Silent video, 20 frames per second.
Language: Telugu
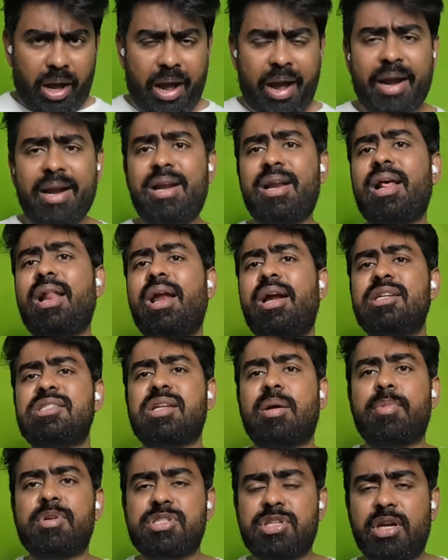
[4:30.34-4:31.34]
హైడ్రా లాంటి
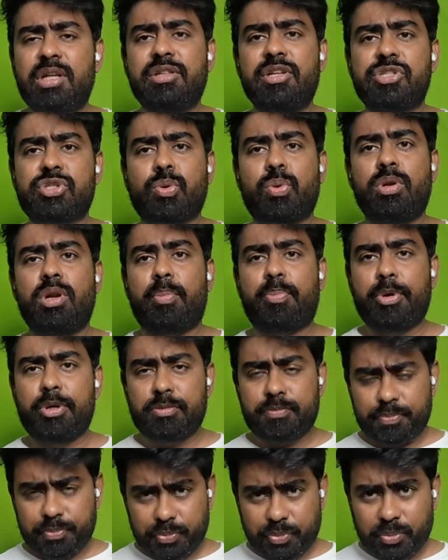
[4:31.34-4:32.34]
సమస్యని తీసుకున్నప్పుడు
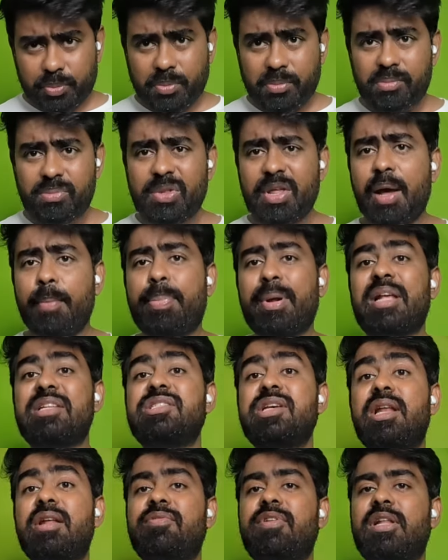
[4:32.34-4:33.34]

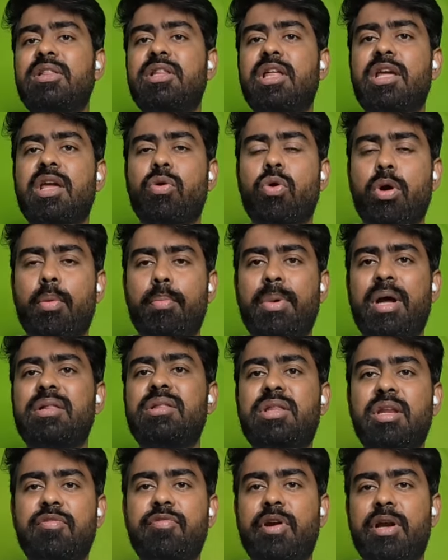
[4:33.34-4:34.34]
ప్రజల వద్దకి ఒక
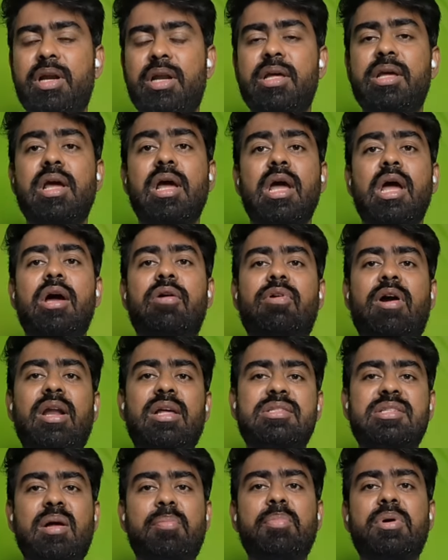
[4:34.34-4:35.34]
మంత్రి వెళ్ళి
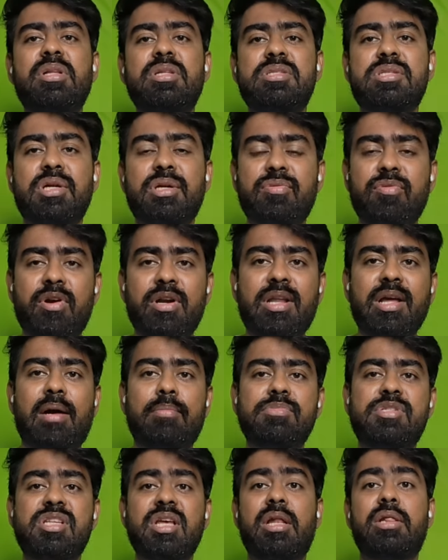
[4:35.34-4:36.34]
వాళ్ళకి సంబంధించినటువంటి
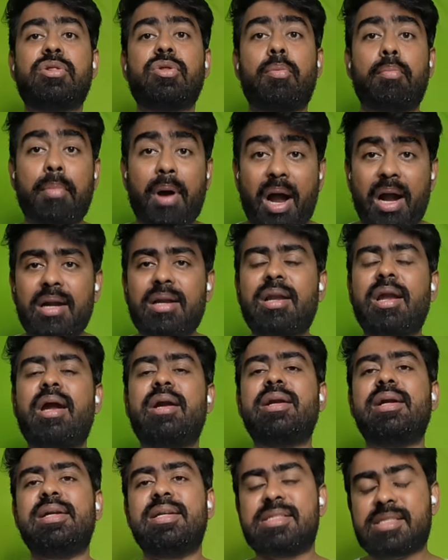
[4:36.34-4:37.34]
అంశాలతో
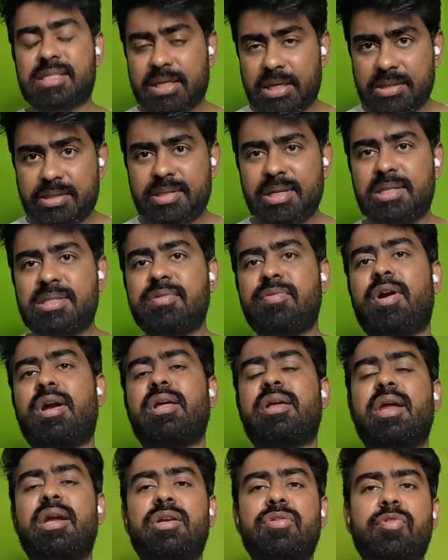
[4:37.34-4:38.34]
మాట్లాడి డిస్కస్ చేసి
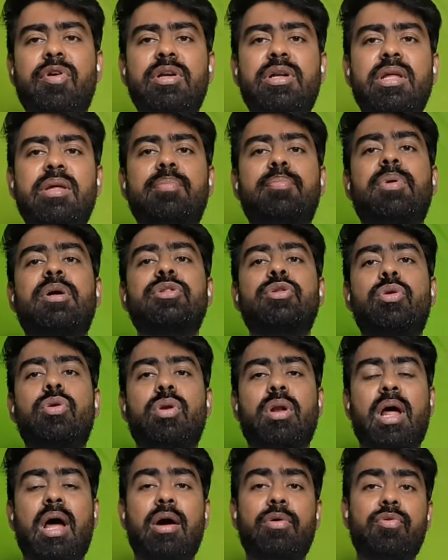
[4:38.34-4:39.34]
వాళ్ళకి ఎటువంటి ఇబ్బందులు
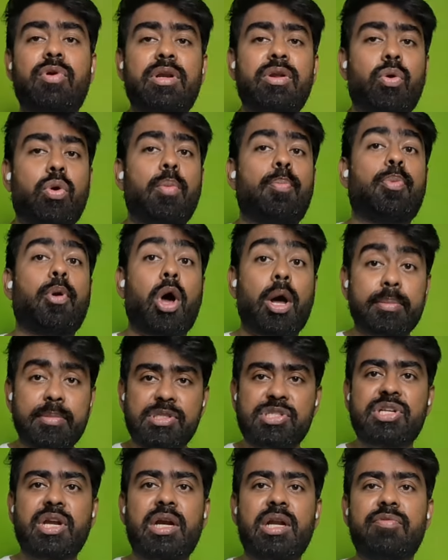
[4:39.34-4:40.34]
రావు అని ఒక
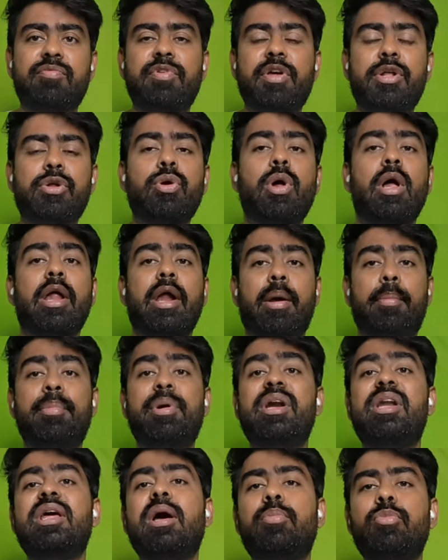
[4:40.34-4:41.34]
ప్రామిస్ చేయడం వేరు
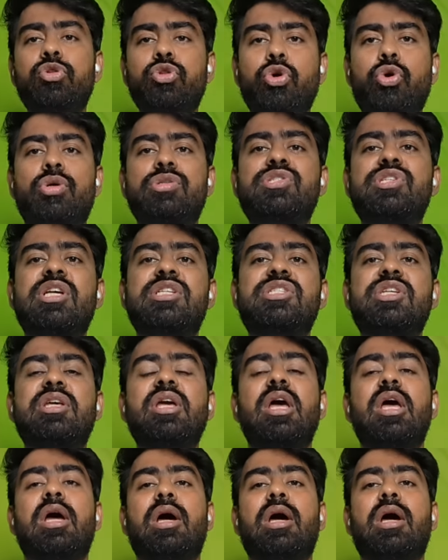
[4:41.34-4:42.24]
మీడియా ముందుకు వచ్చేసి